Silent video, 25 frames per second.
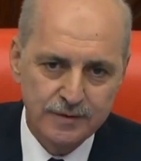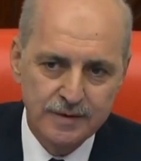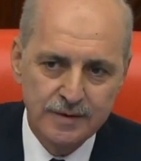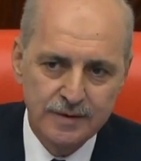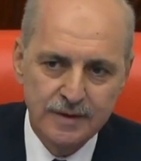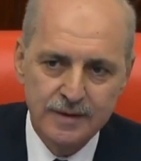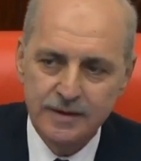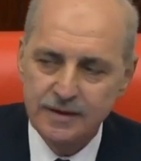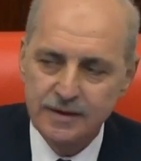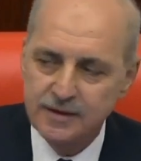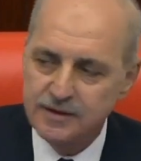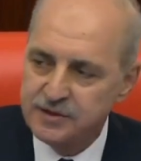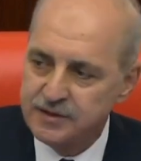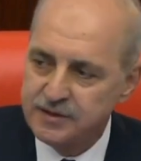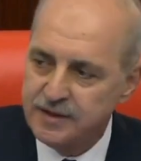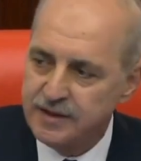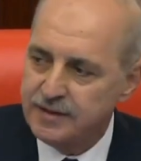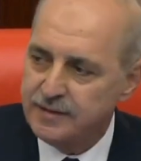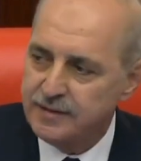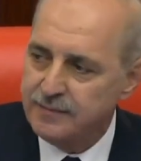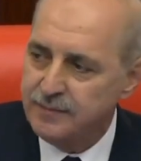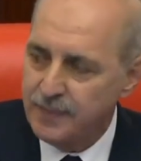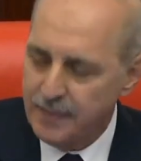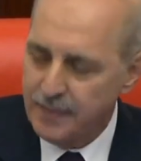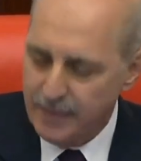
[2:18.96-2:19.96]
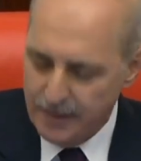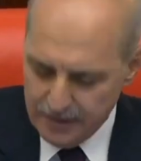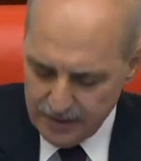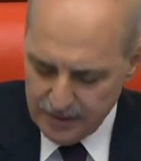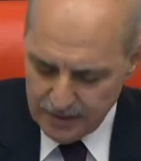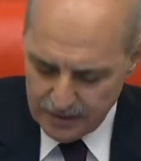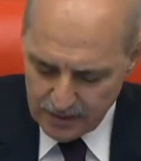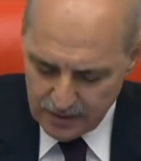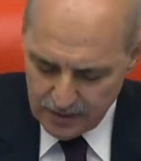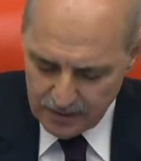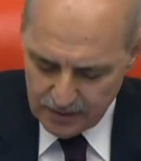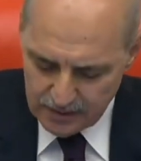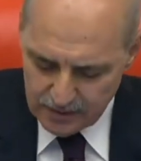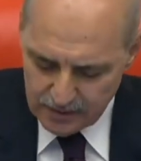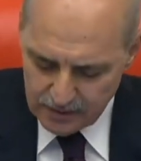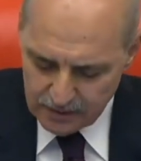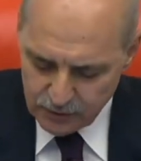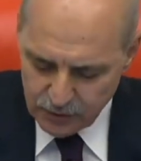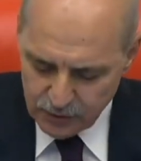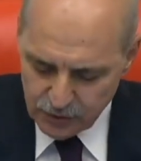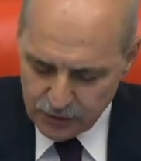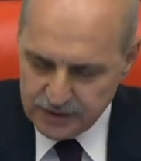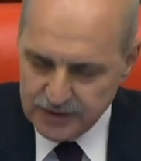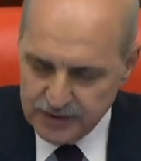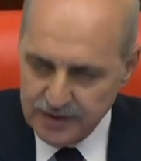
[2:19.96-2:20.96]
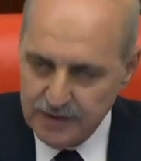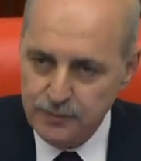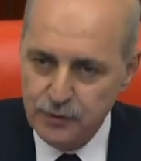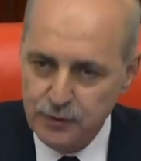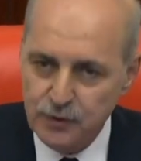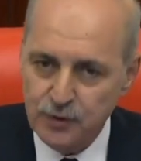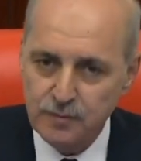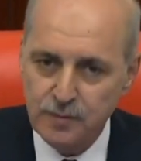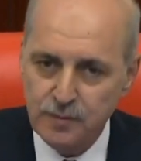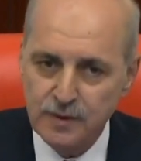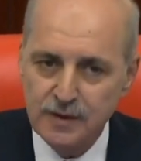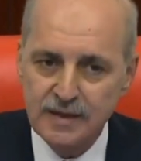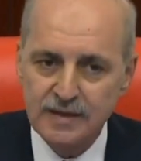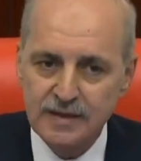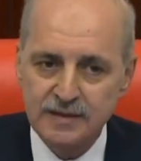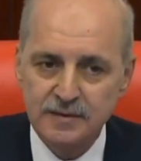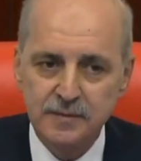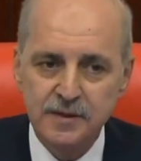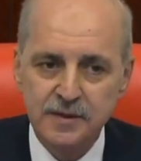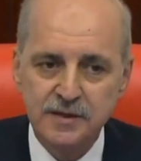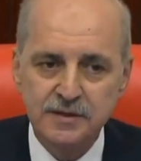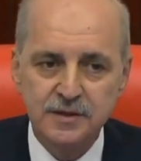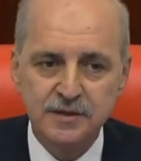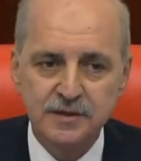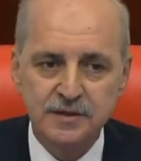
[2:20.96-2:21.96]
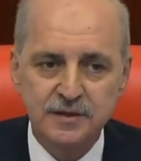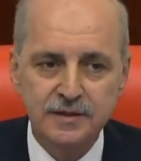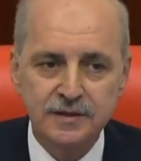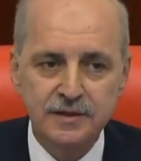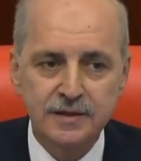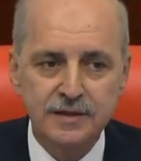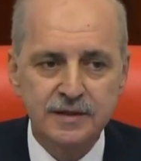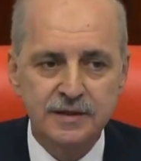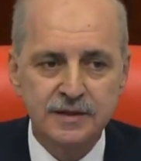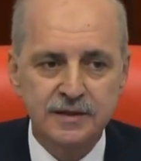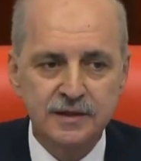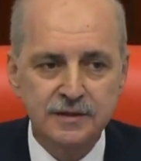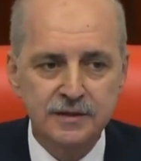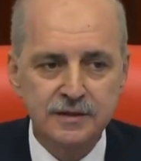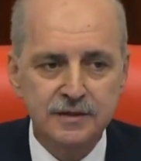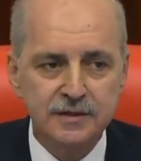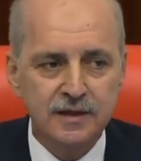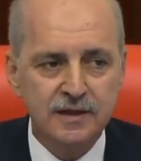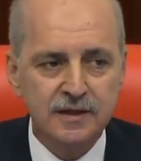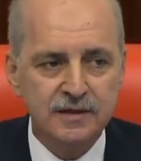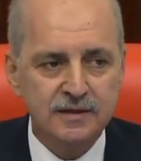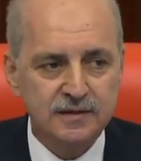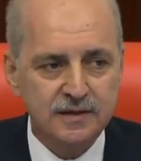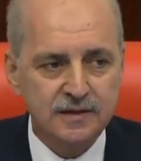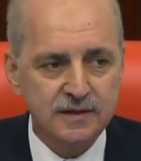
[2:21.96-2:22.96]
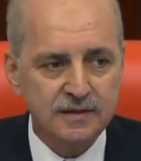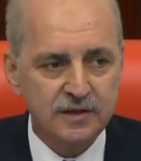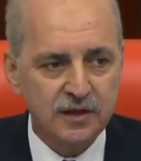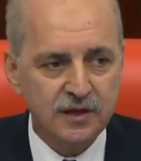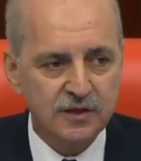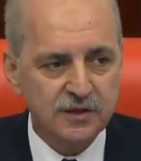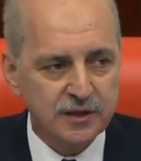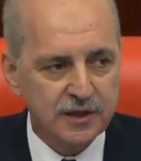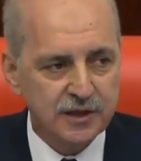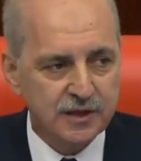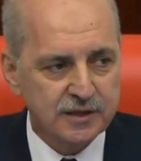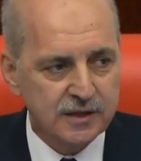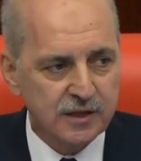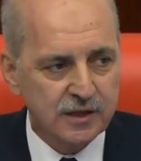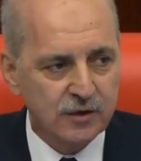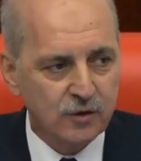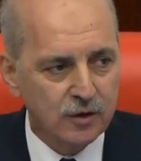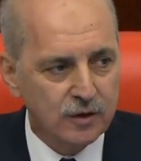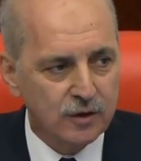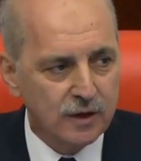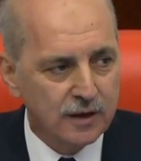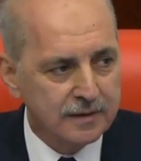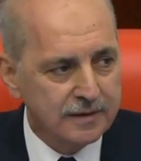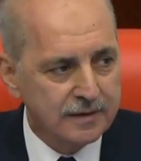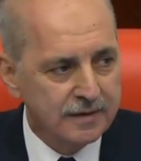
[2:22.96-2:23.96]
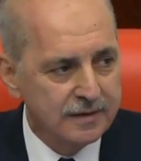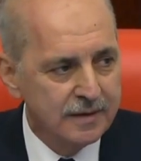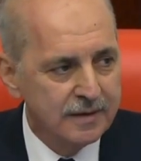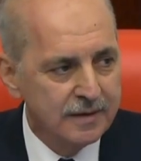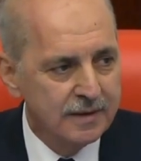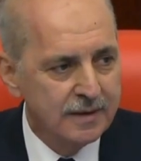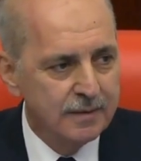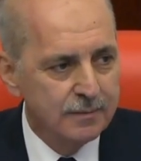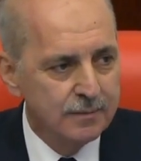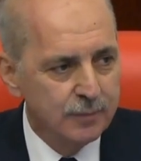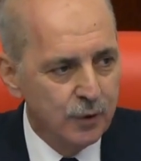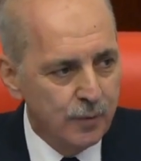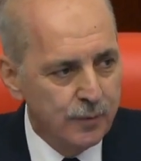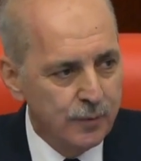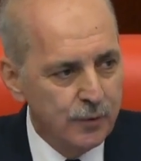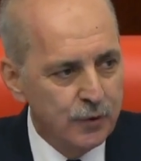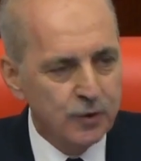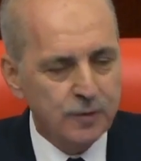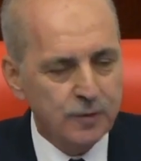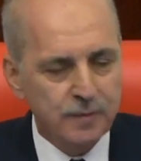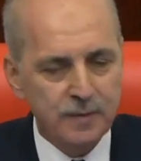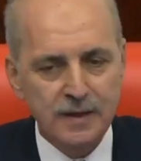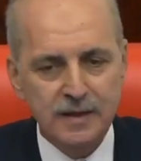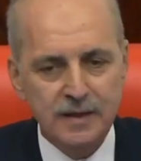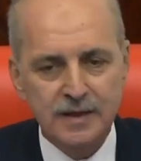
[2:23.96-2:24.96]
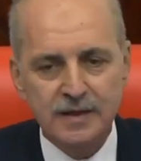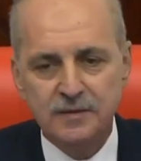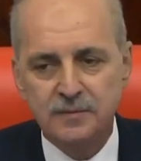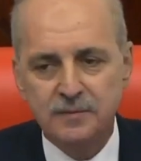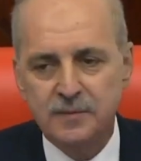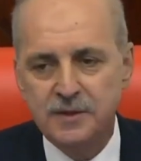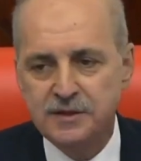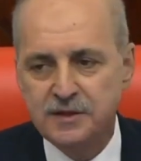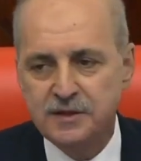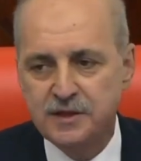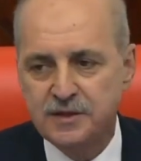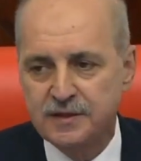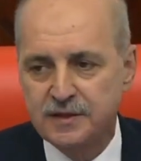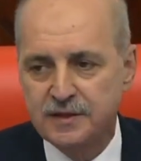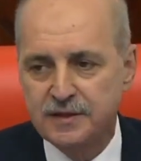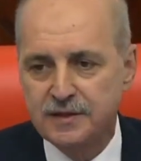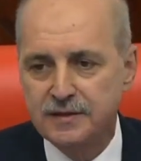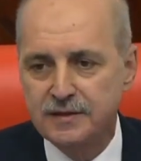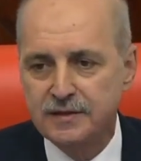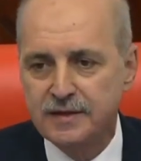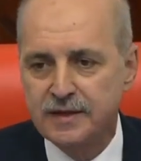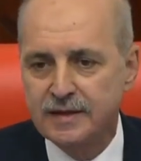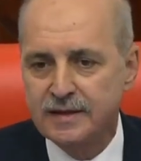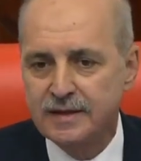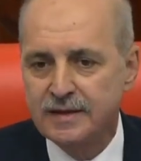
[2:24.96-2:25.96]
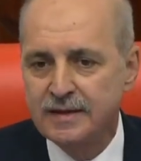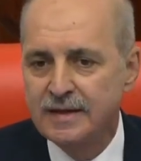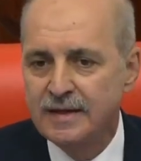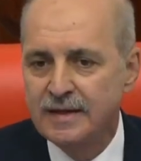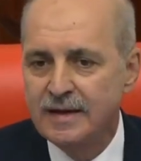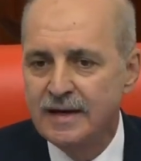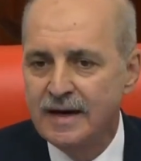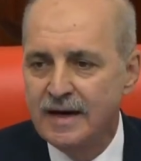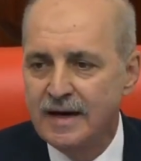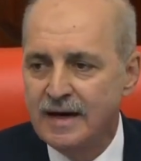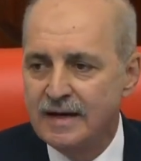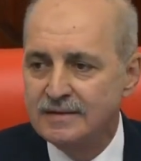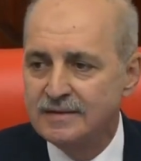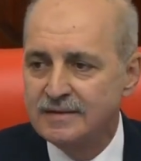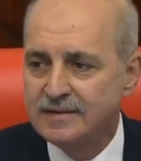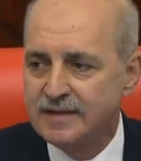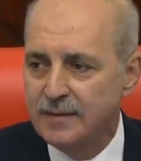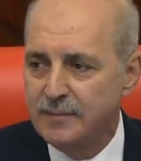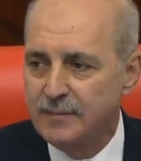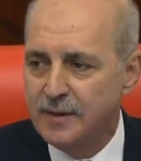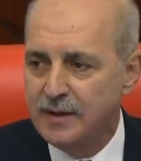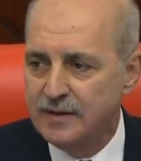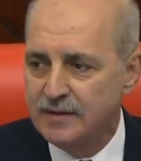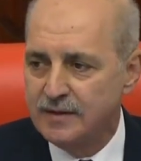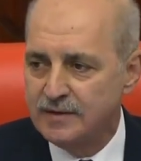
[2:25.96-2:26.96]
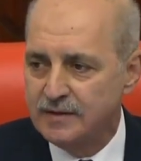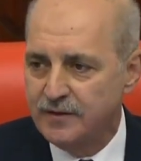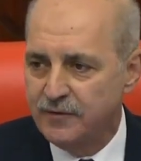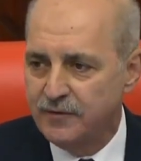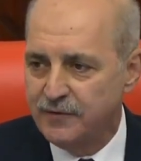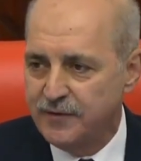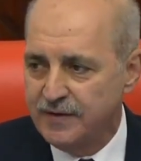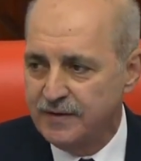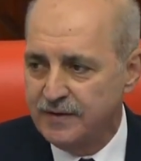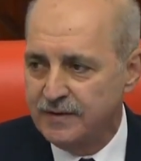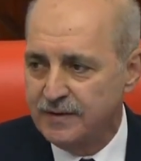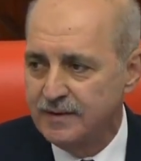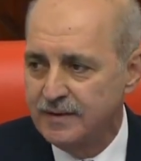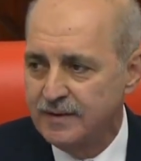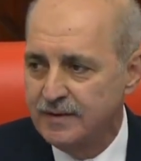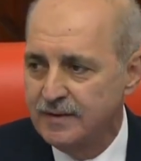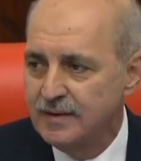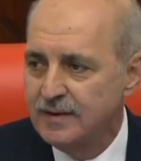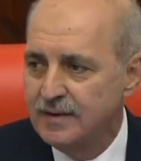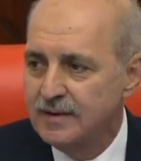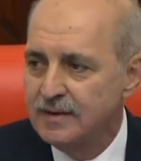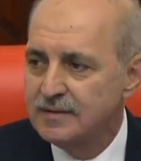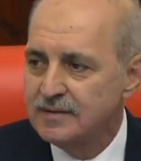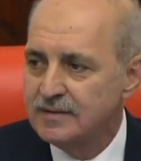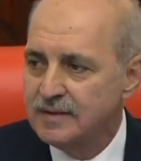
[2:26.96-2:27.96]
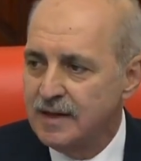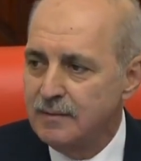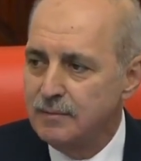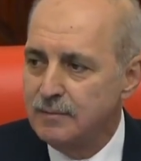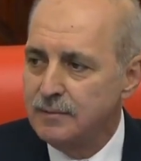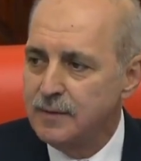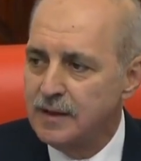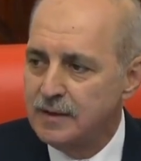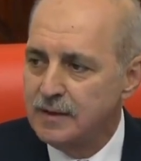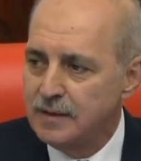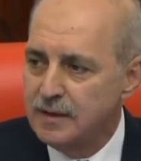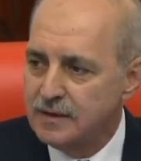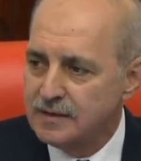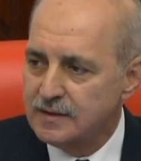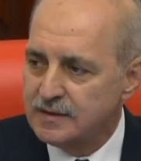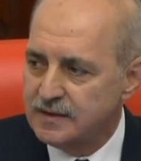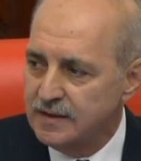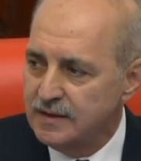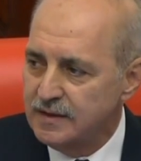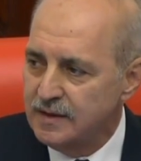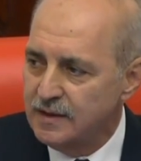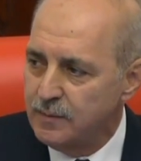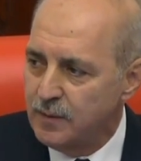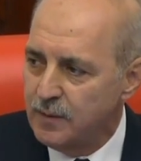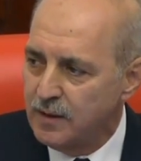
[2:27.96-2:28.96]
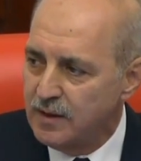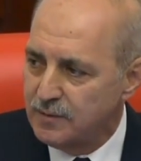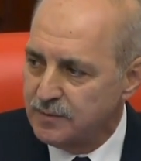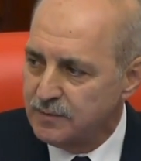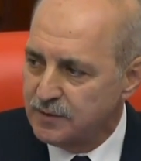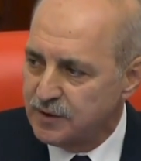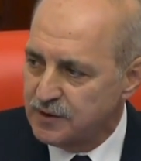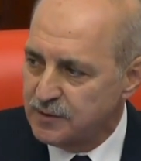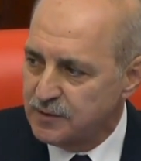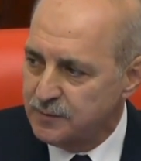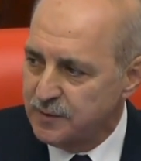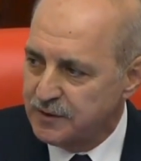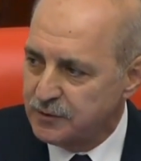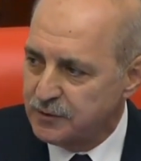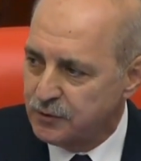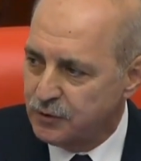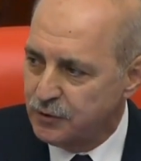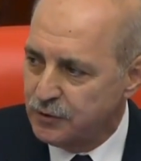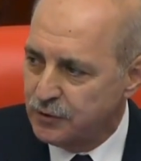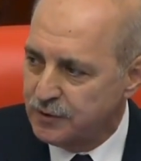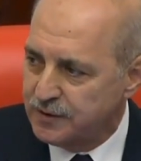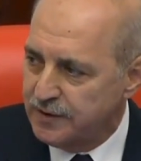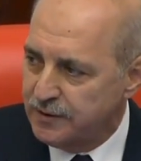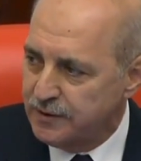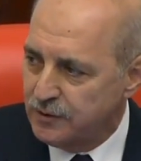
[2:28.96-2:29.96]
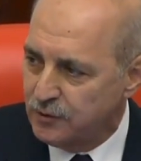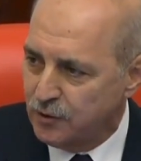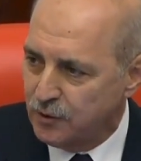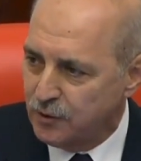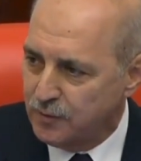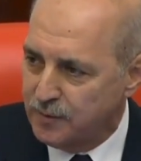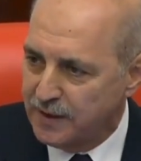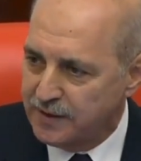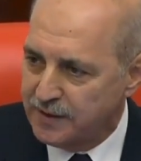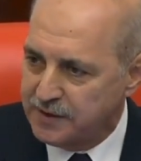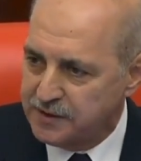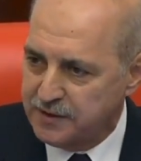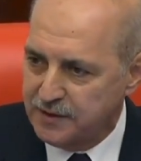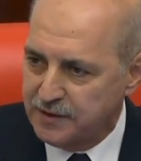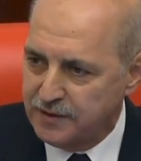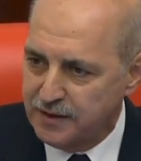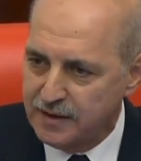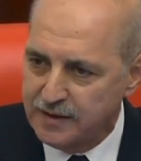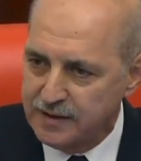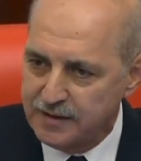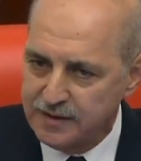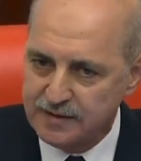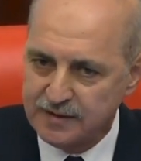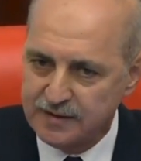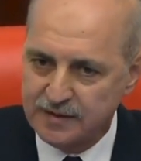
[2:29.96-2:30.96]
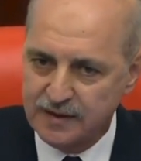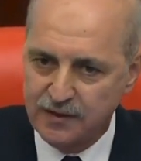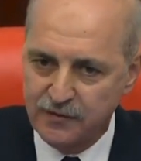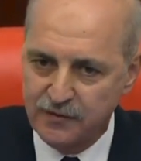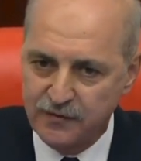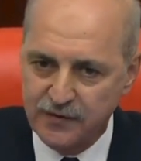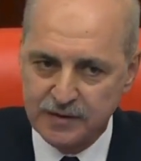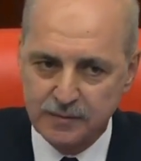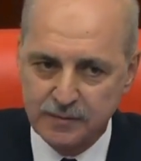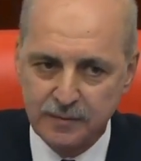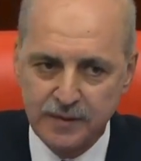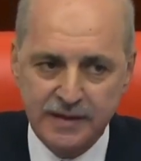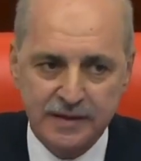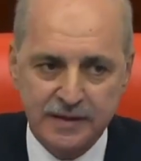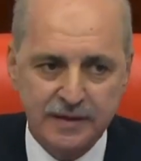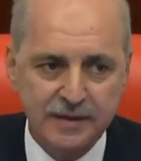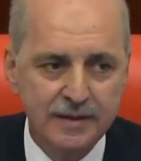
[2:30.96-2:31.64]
İşte Türkiye Büyük Millet Meclisi'ni ikinci asra taşıyacak olan bu Büyük Millet Meclisi'nin de en temel hedefi tam manasıyla bağımsız bir Türkiye'yi kurmak için gayret sarf etmek